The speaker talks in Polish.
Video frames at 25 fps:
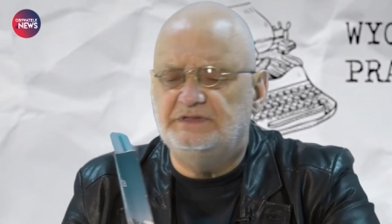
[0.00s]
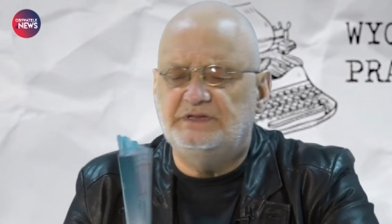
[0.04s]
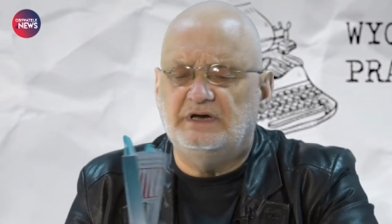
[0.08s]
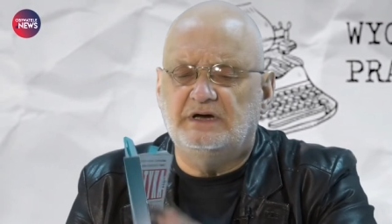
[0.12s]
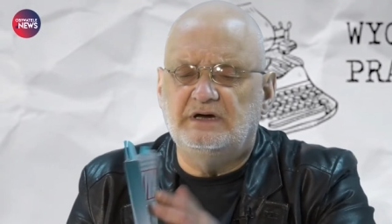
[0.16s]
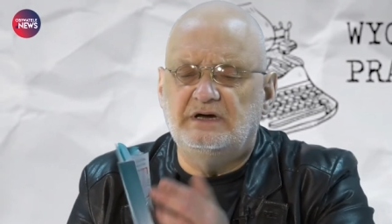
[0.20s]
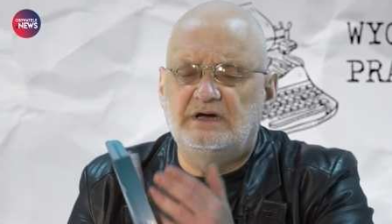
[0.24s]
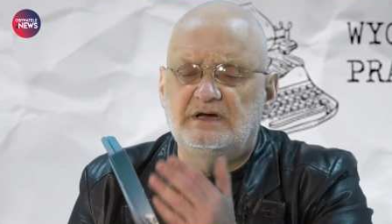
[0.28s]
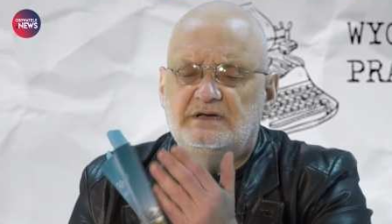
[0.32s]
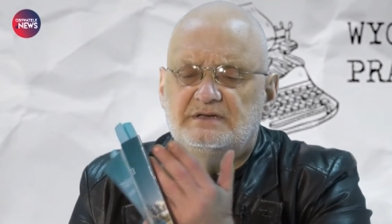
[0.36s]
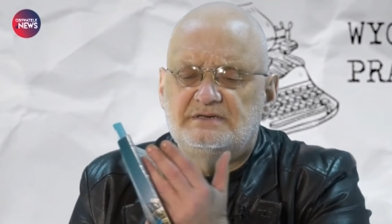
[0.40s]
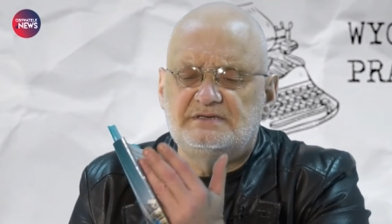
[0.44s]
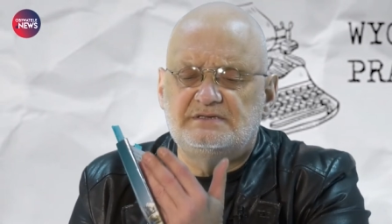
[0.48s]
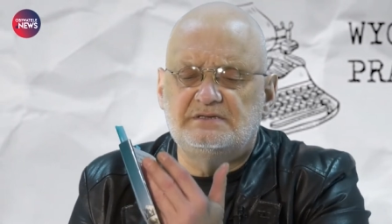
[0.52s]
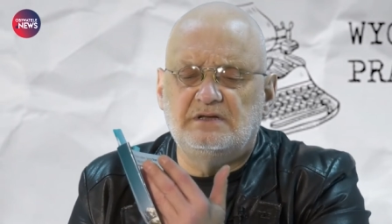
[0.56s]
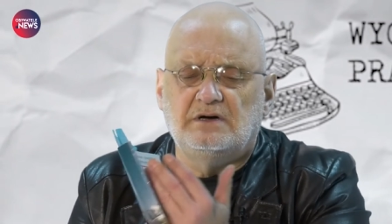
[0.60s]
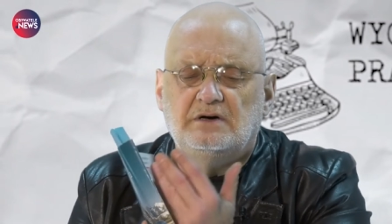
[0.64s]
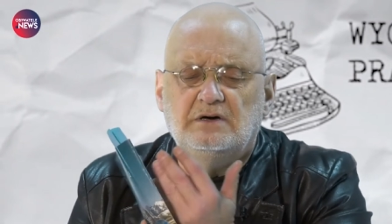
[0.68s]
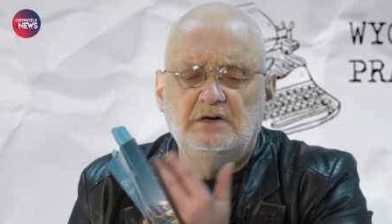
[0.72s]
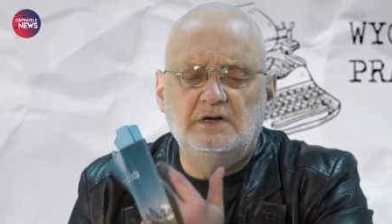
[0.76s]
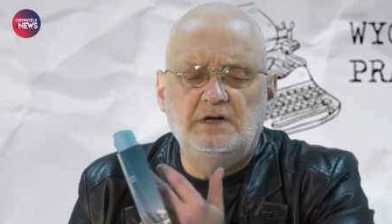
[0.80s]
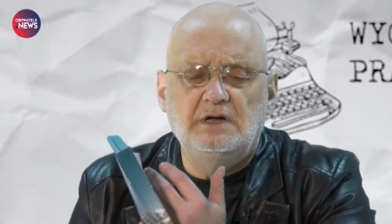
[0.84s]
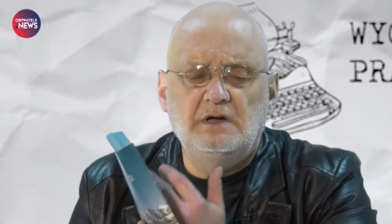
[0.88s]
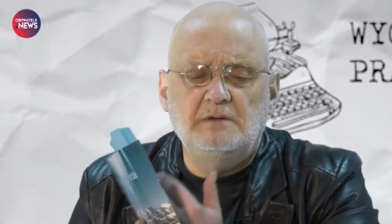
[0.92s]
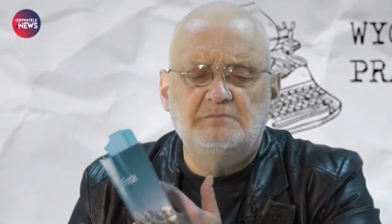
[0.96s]
tak
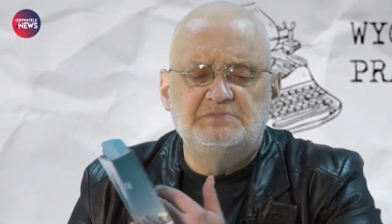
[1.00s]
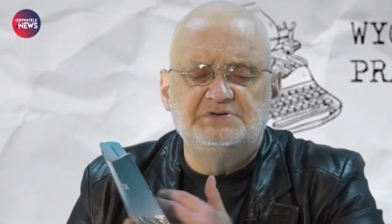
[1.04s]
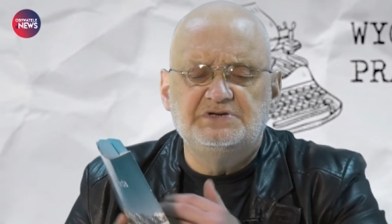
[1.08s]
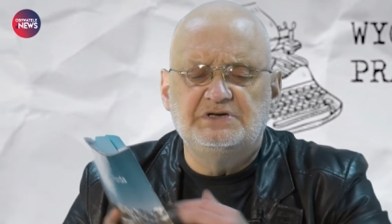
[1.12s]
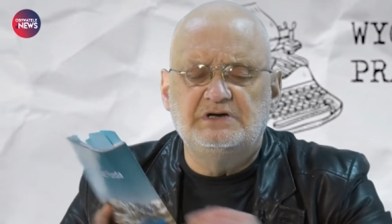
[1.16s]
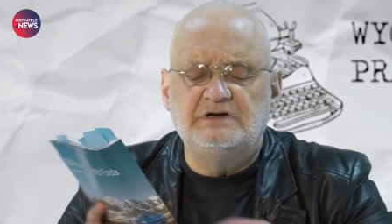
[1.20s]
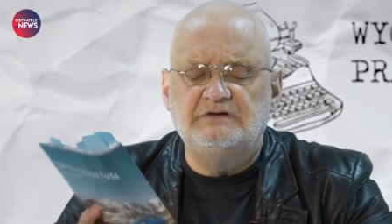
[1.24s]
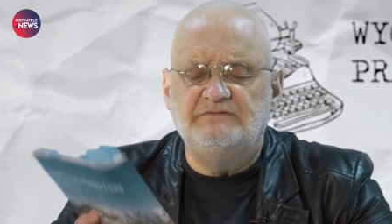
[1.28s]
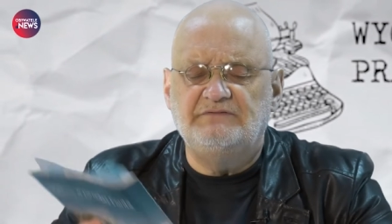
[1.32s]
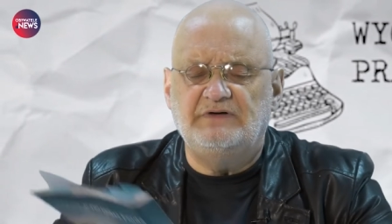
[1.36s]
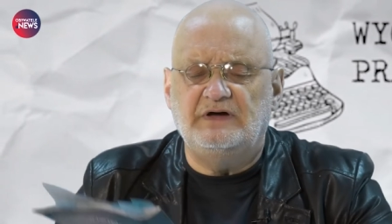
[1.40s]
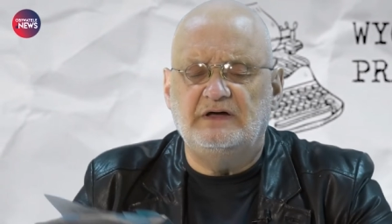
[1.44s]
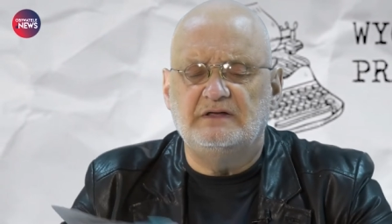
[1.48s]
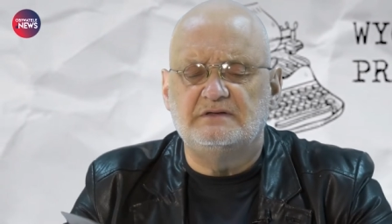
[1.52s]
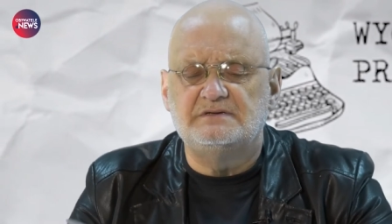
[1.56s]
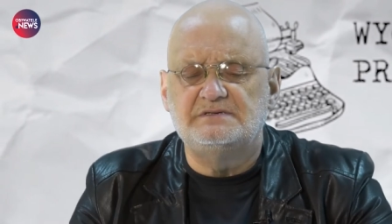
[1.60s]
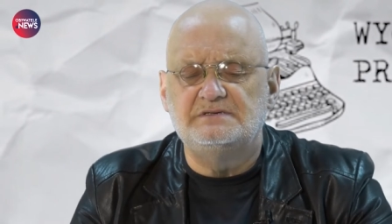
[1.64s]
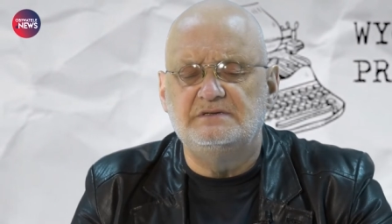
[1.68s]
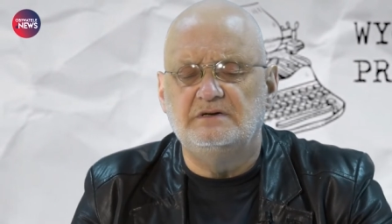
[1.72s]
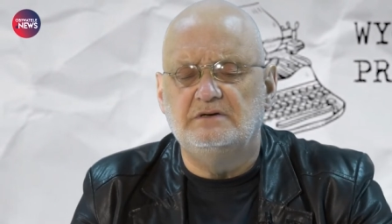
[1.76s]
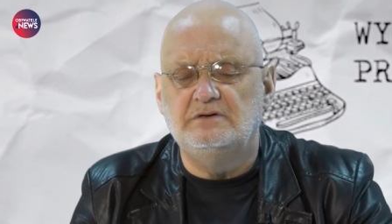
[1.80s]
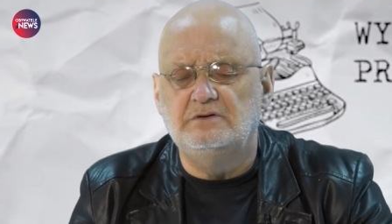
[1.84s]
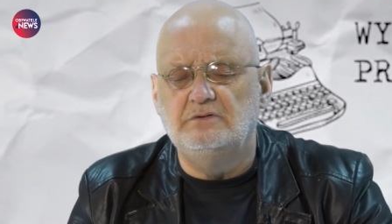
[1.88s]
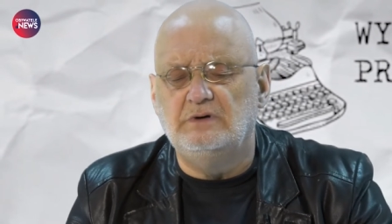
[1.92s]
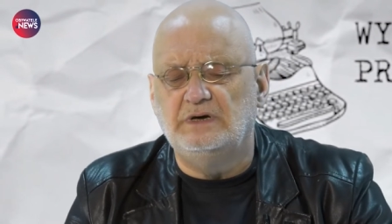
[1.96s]
gęsto, przykrywając
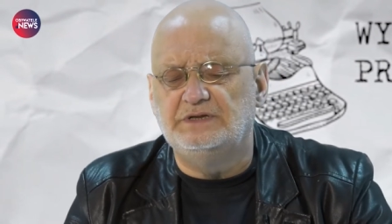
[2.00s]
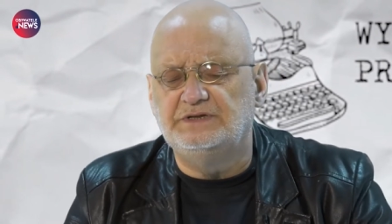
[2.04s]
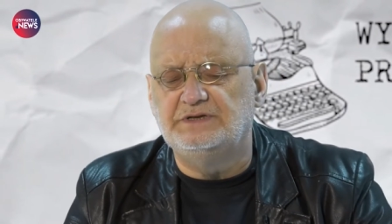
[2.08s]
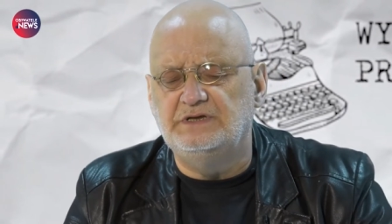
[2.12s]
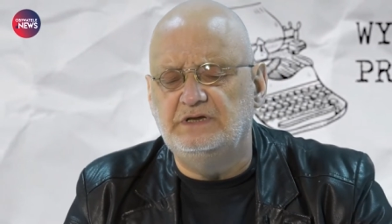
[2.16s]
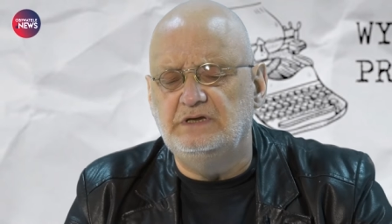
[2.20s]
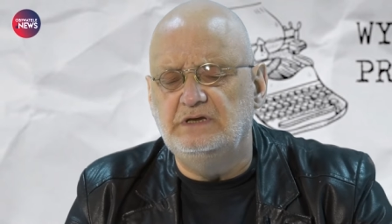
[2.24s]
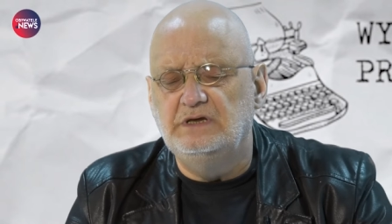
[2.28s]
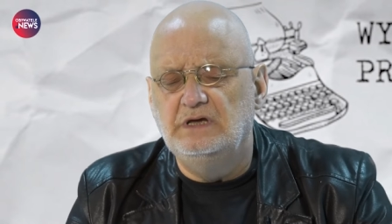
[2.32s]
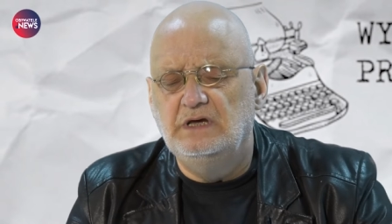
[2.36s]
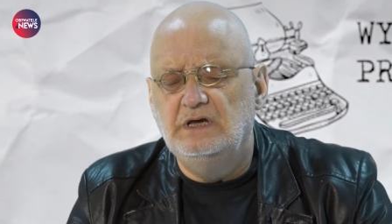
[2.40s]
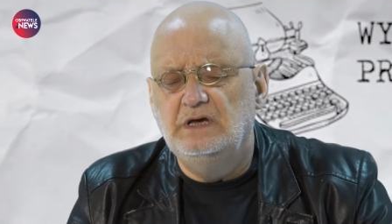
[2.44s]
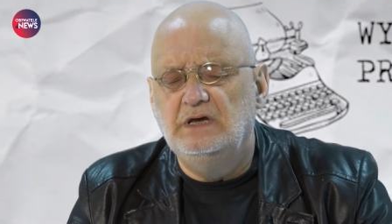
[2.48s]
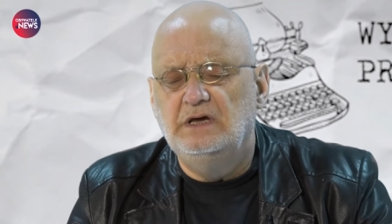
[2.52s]
te okładki.